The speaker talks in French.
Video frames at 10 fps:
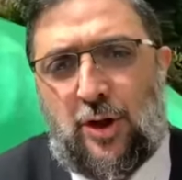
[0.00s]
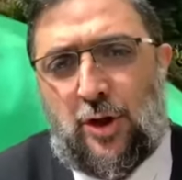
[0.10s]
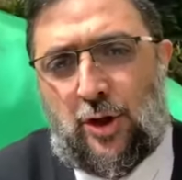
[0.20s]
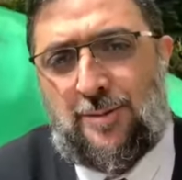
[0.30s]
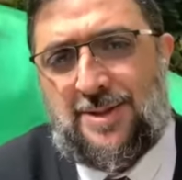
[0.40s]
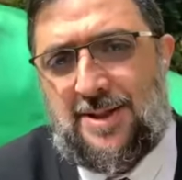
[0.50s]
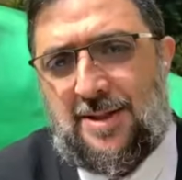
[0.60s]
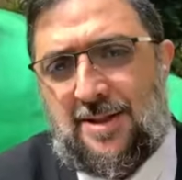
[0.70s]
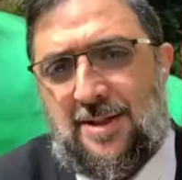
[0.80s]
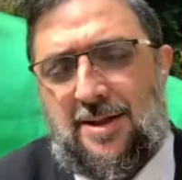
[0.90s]
comme si
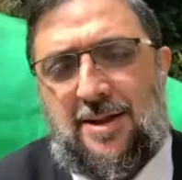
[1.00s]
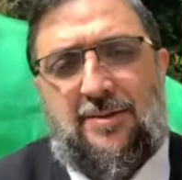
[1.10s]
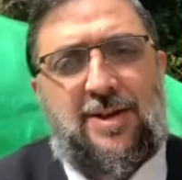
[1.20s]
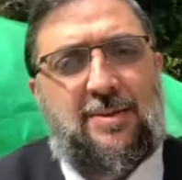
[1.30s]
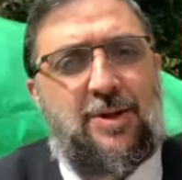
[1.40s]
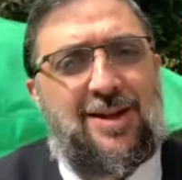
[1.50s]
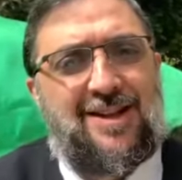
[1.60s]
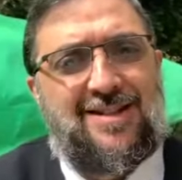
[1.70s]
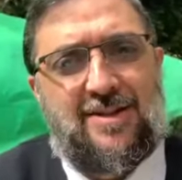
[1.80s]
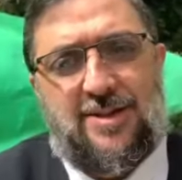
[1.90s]
c'était évidemment
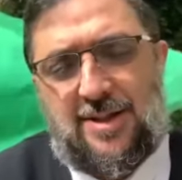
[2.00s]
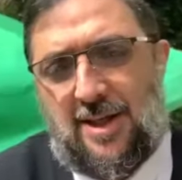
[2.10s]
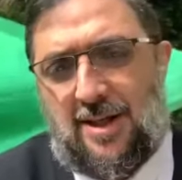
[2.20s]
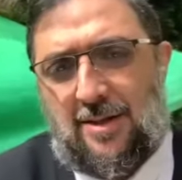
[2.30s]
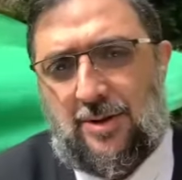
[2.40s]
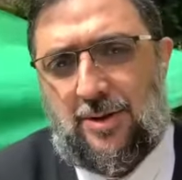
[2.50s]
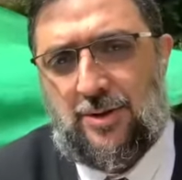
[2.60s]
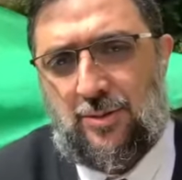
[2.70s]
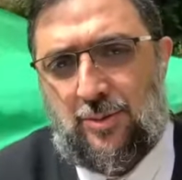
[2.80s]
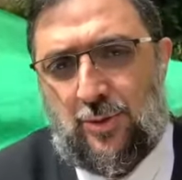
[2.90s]
l'essentiel dans
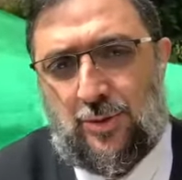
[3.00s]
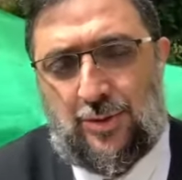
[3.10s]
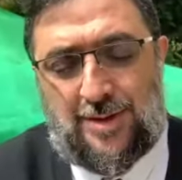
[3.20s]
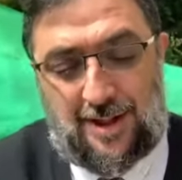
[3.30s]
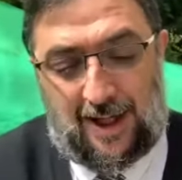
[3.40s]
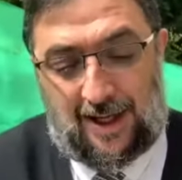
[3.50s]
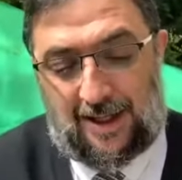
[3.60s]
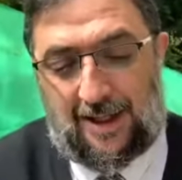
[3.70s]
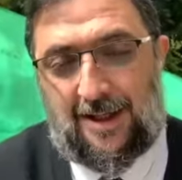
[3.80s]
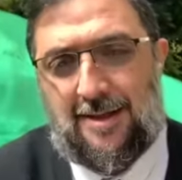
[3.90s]
ce monde, c'est
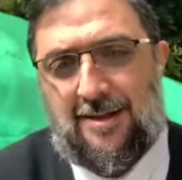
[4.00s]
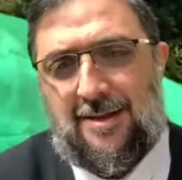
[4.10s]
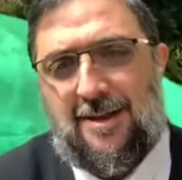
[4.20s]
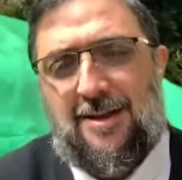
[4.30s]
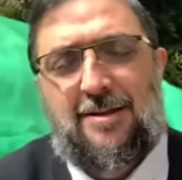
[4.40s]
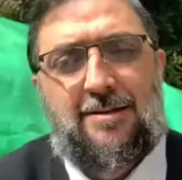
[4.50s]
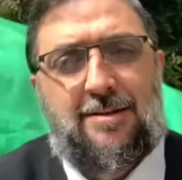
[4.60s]
acquérir euh,